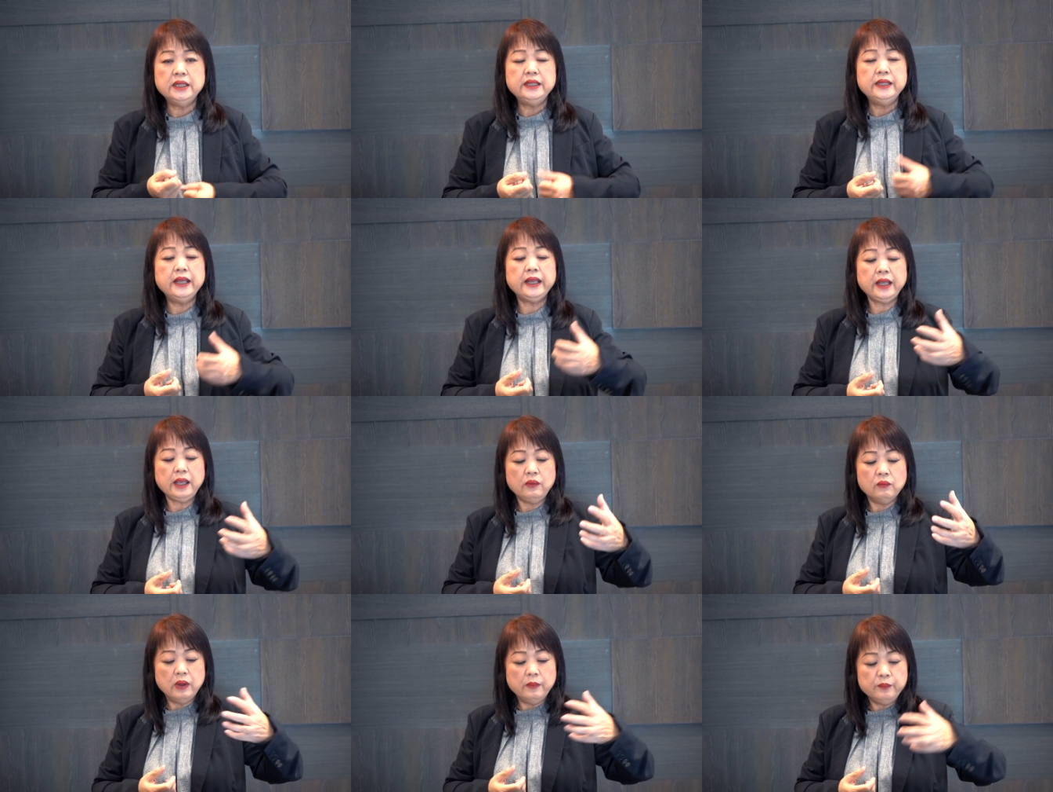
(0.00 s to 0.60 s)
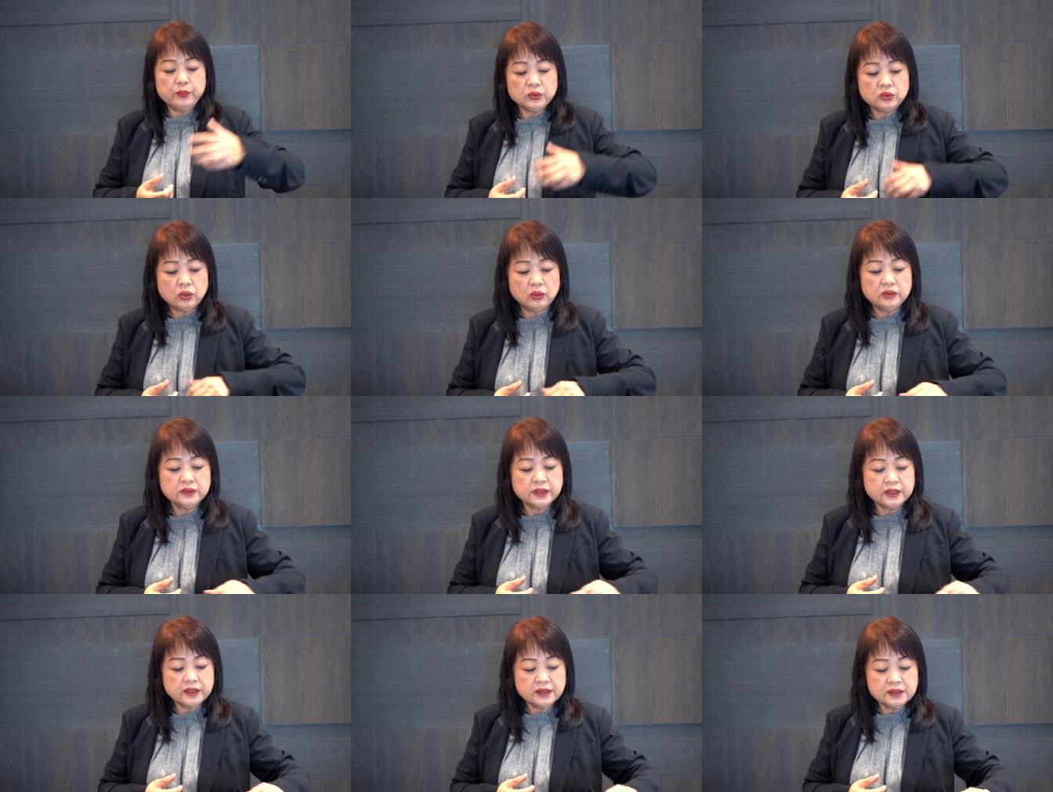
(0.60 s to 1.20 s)
也给我们不
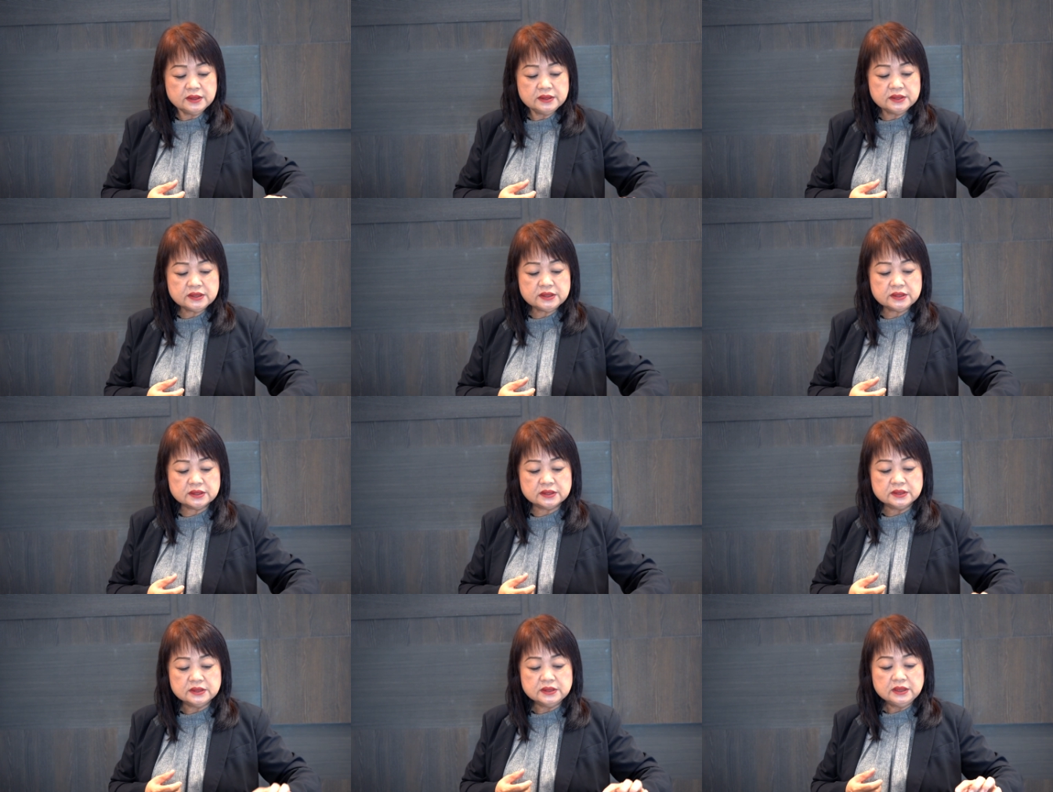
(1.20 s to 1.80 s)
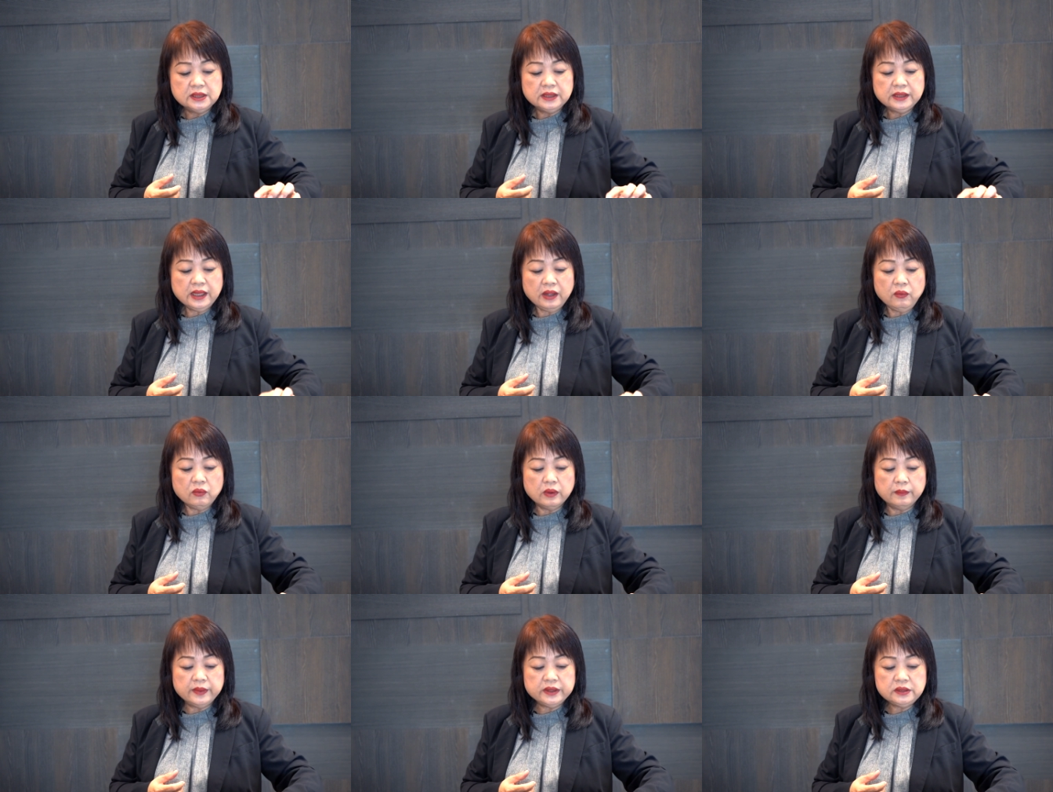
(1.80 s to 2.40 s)
同的恩赐。”让
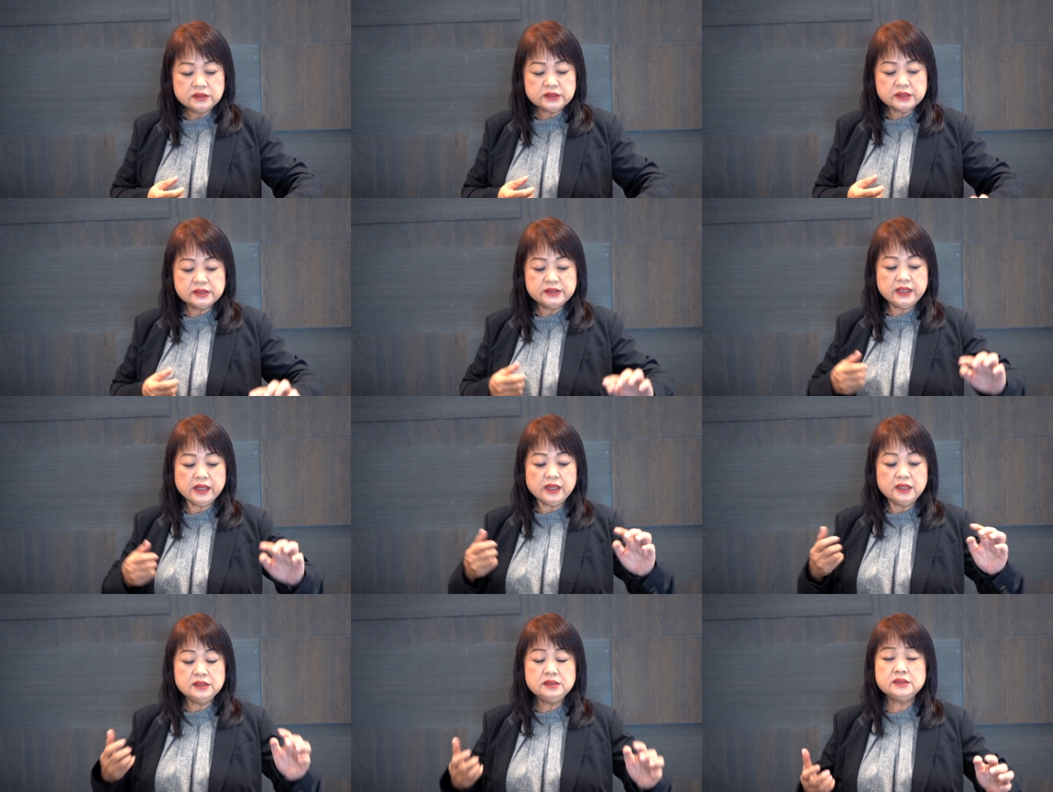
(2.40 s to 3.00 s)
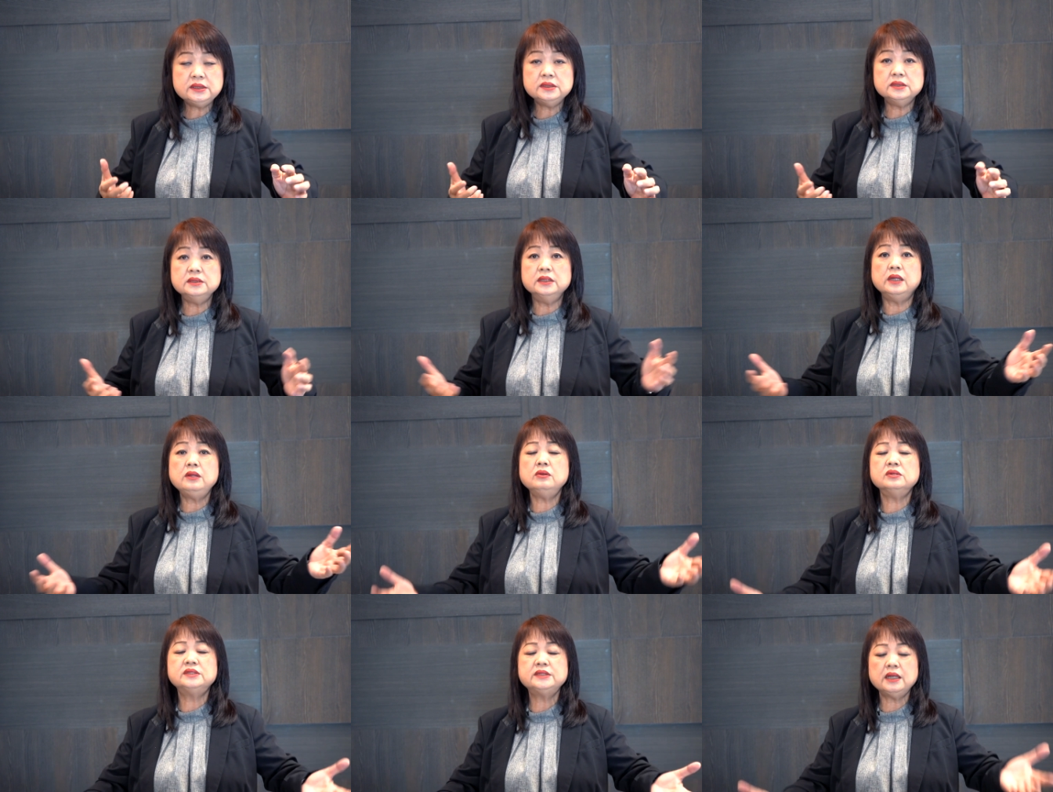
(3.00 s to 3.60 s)
我们这些恩赐
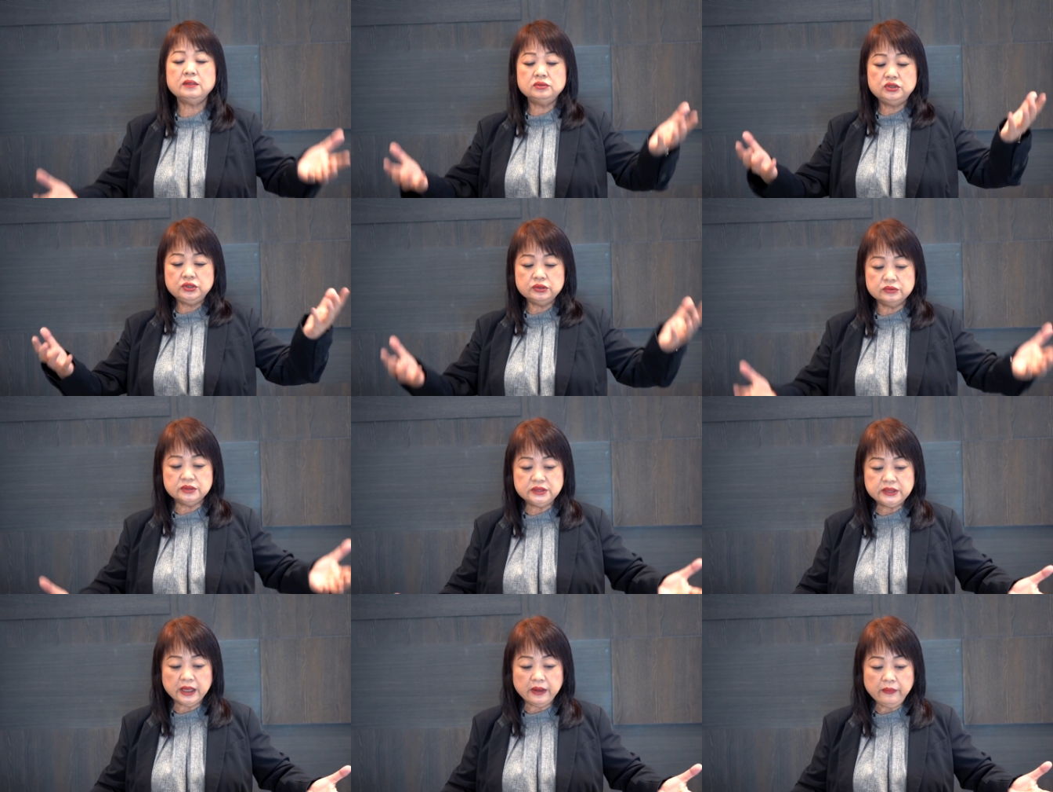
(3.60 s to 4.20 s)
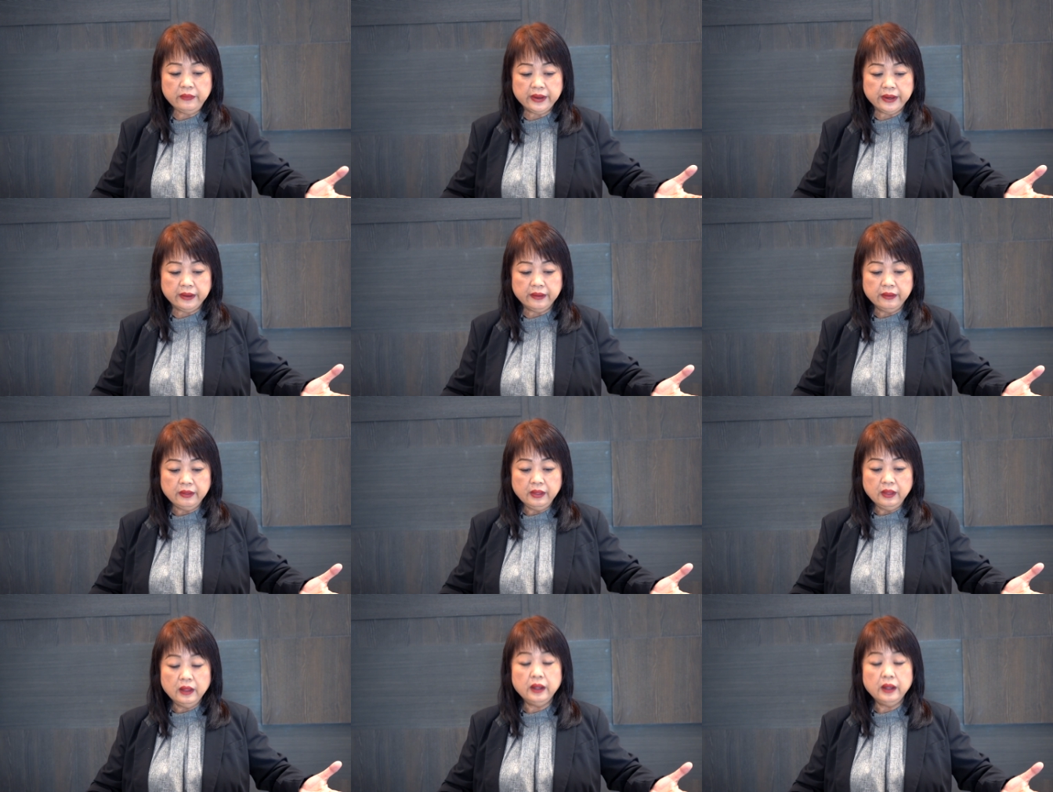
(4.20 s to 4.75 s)
能够造就教会，